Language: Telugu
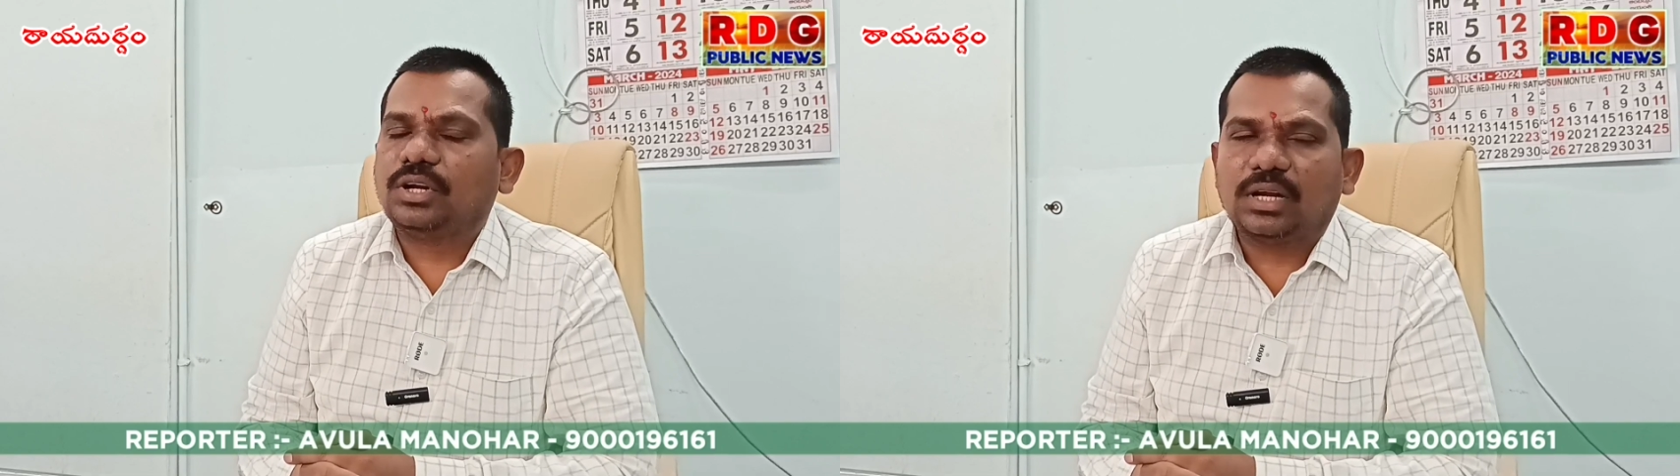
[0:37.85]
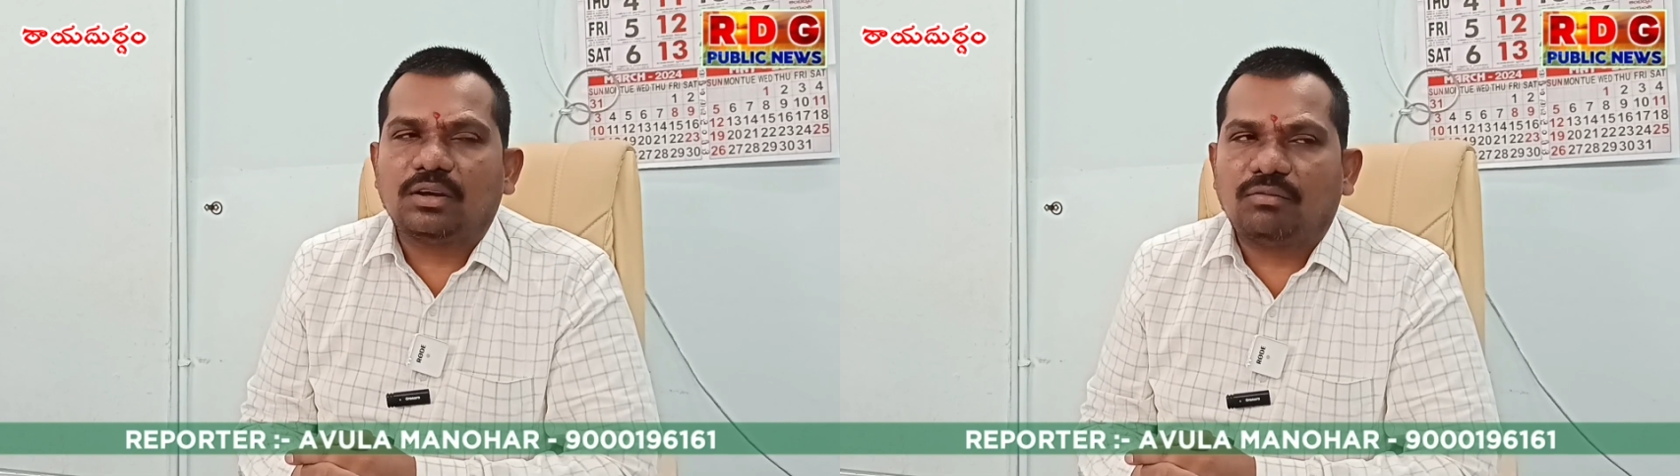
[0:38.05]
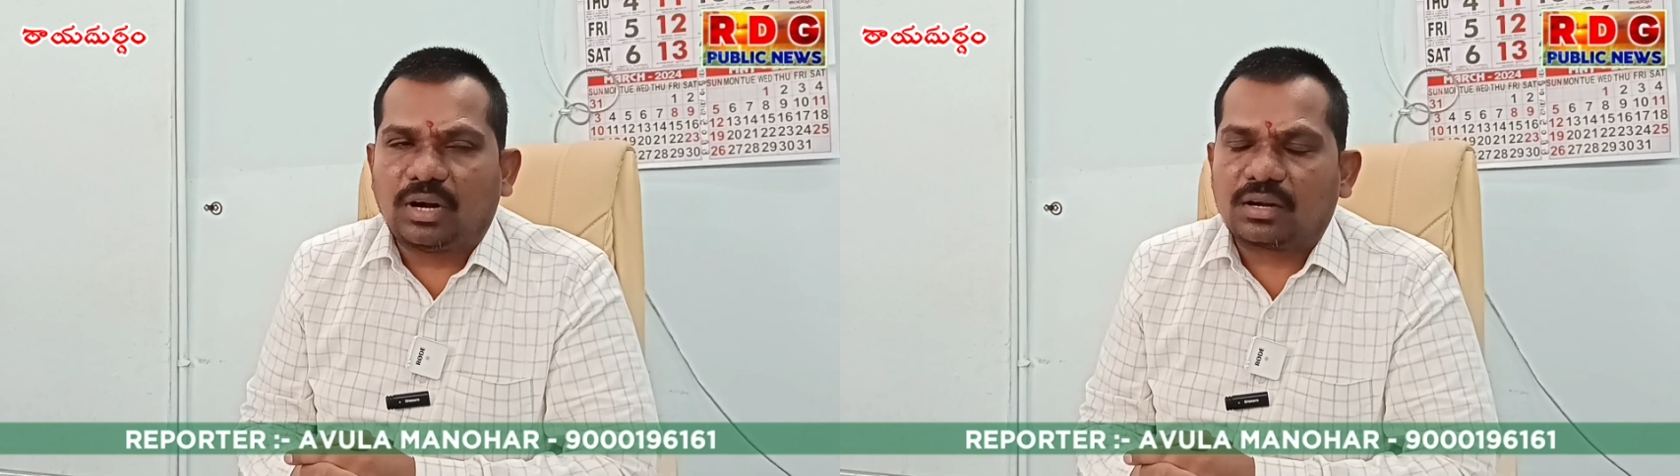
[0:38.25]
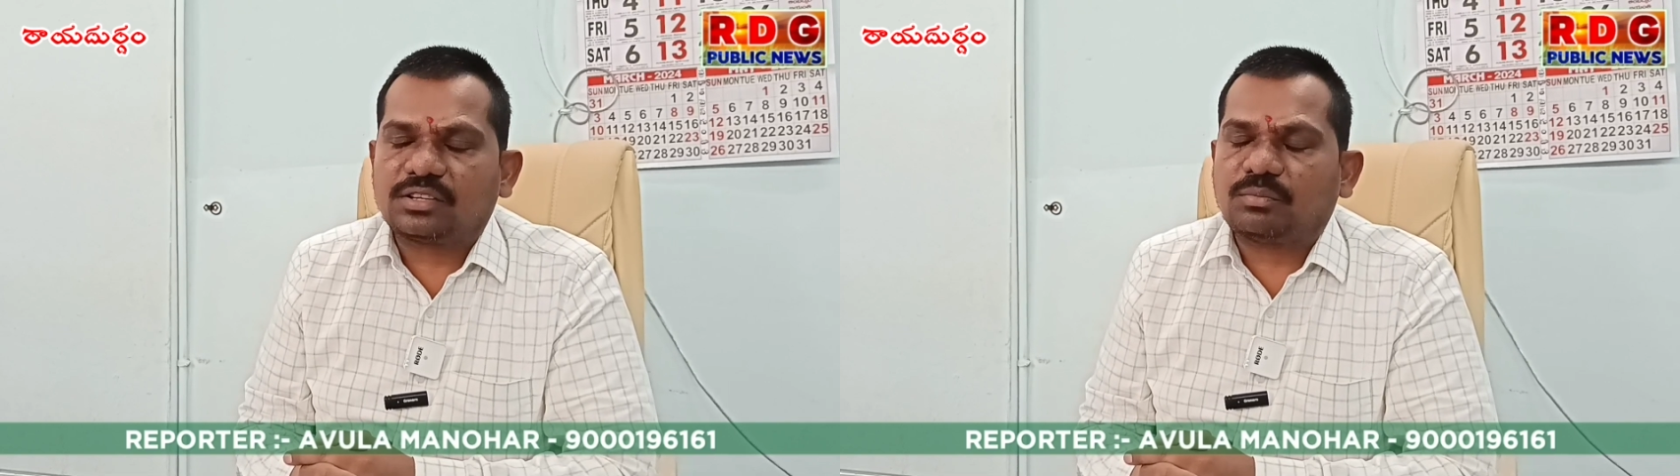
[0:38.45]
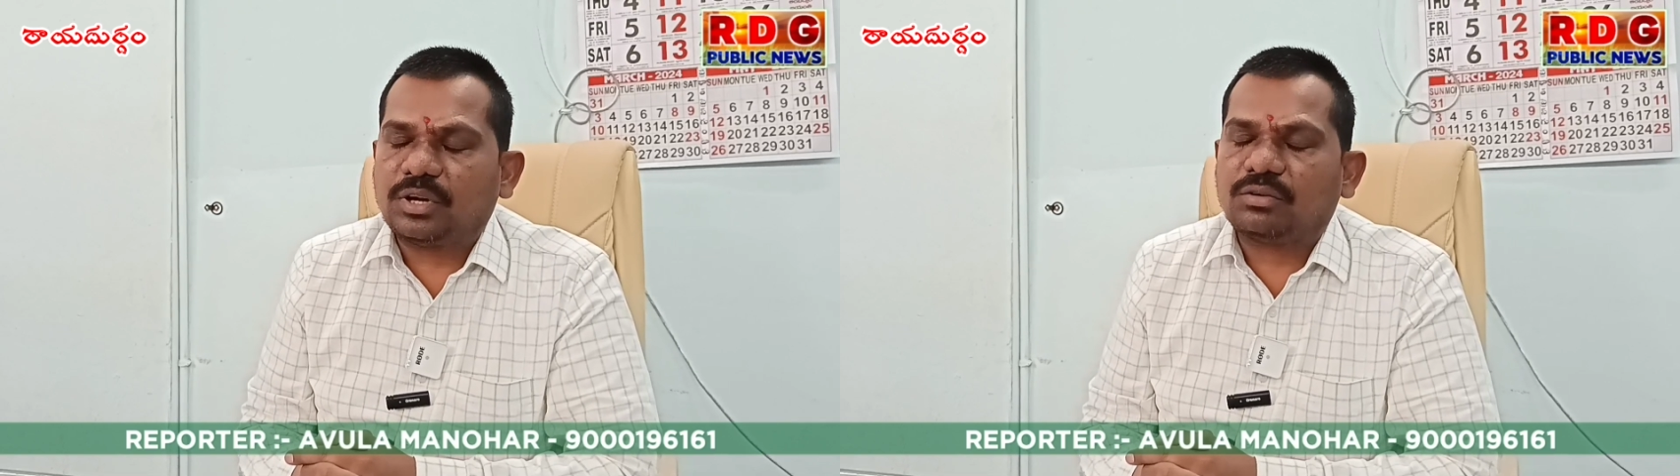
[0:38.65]
నీళ్ళ
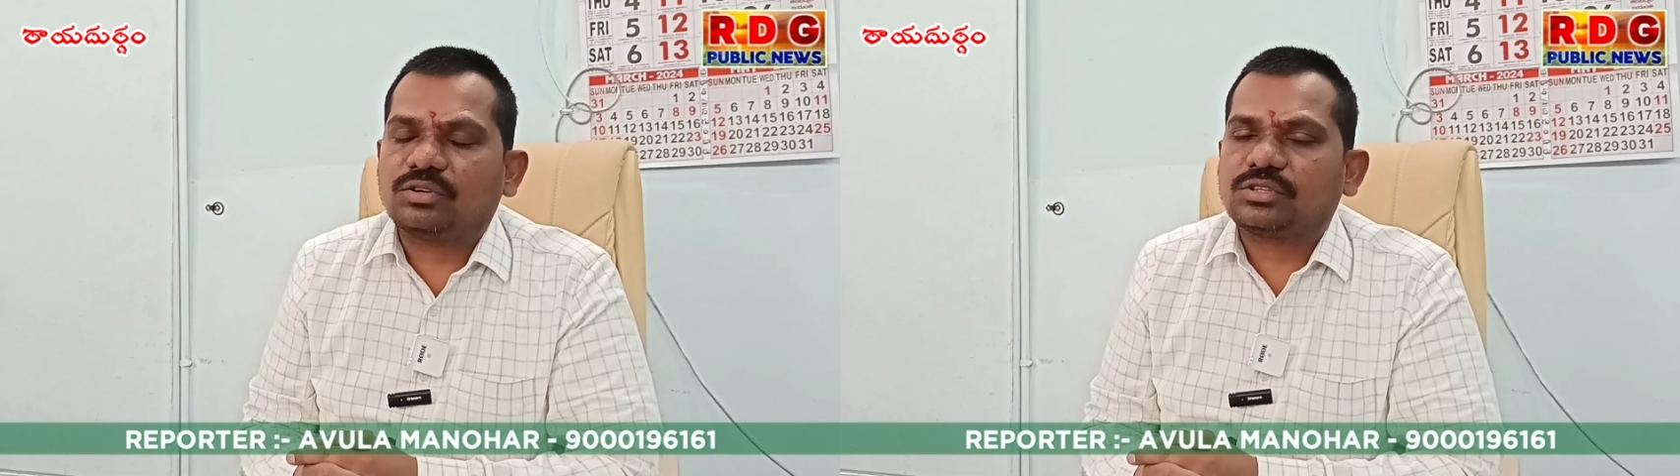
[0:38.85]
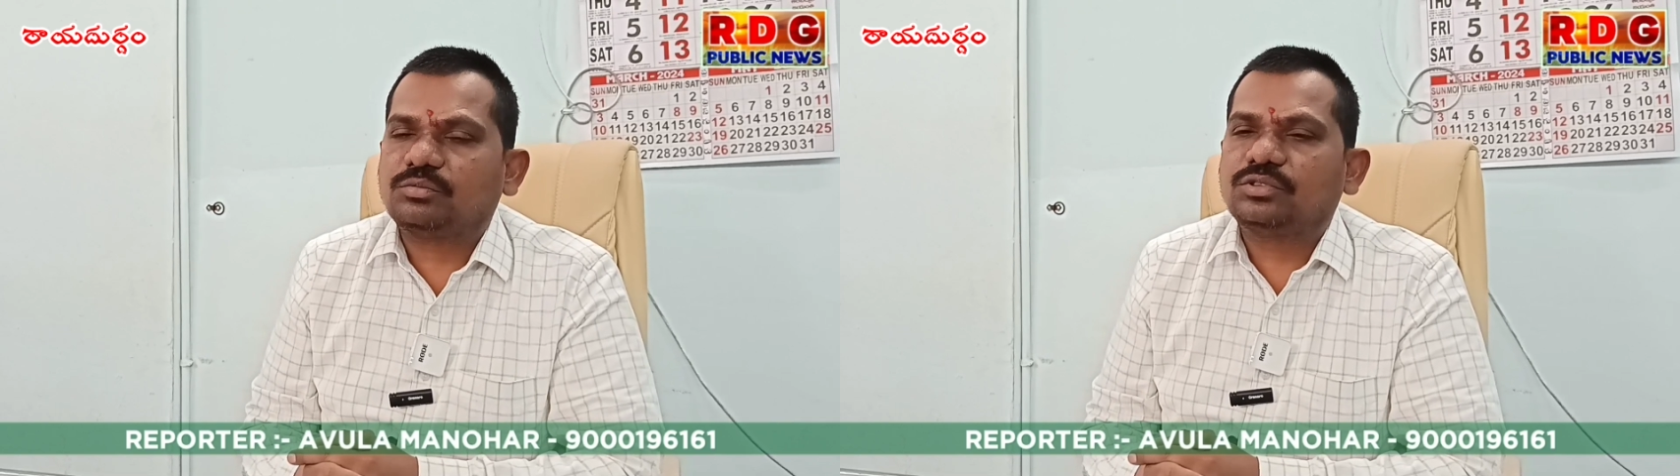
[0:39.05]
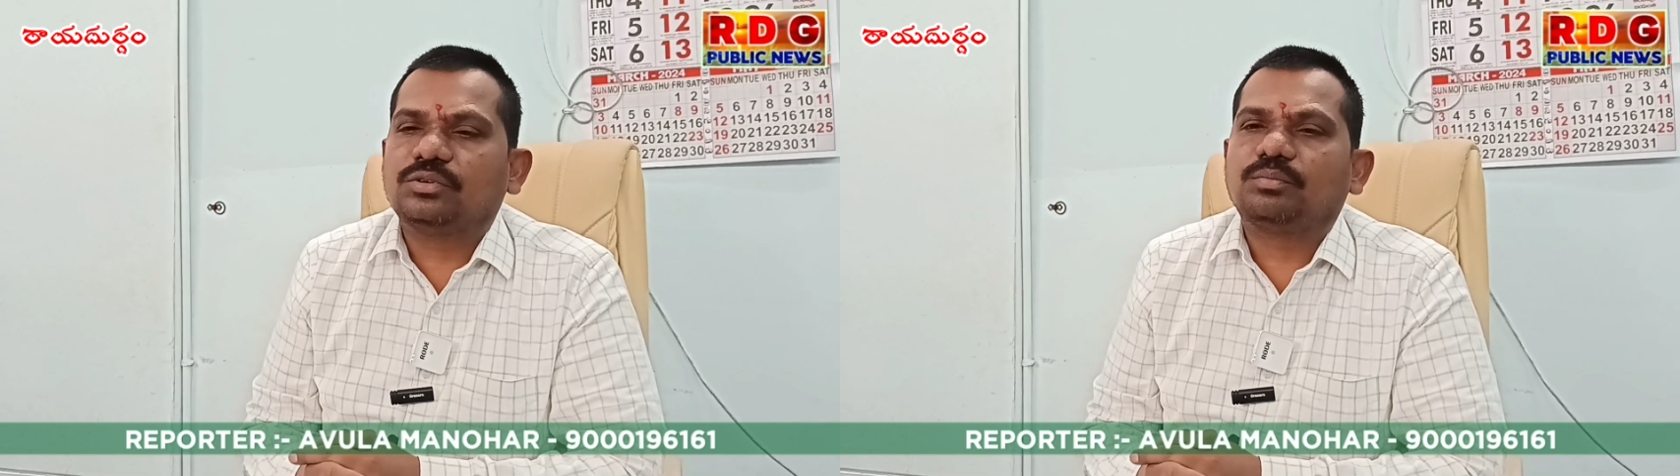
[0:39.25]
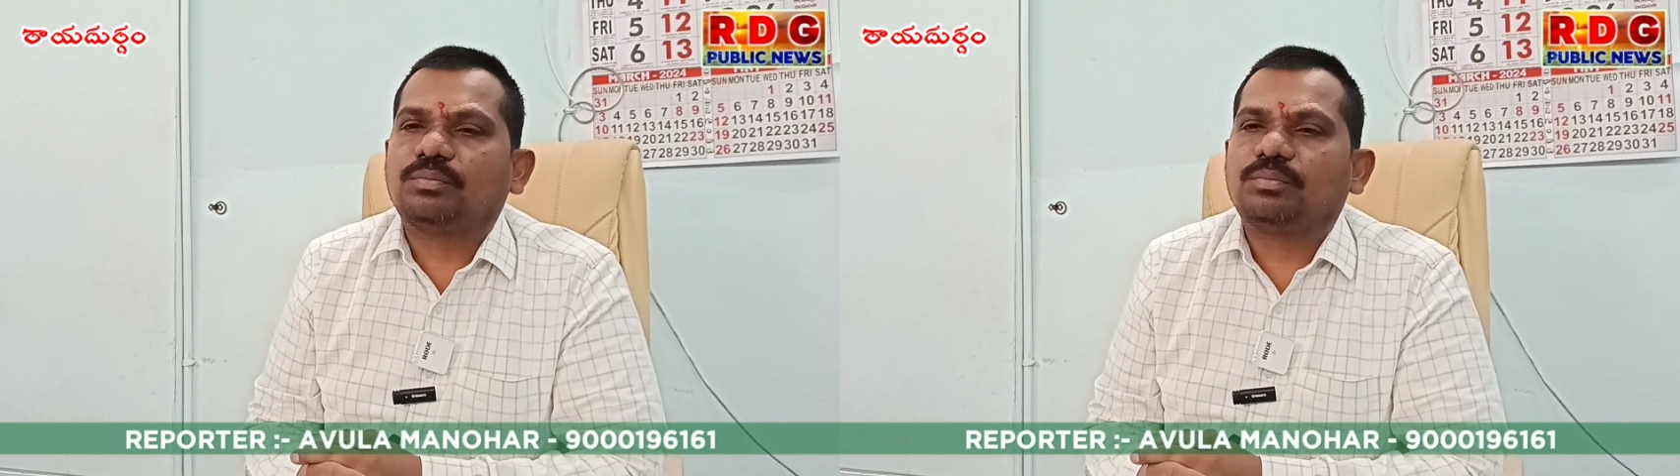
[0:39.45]
వాటర్ సప్లై కోసము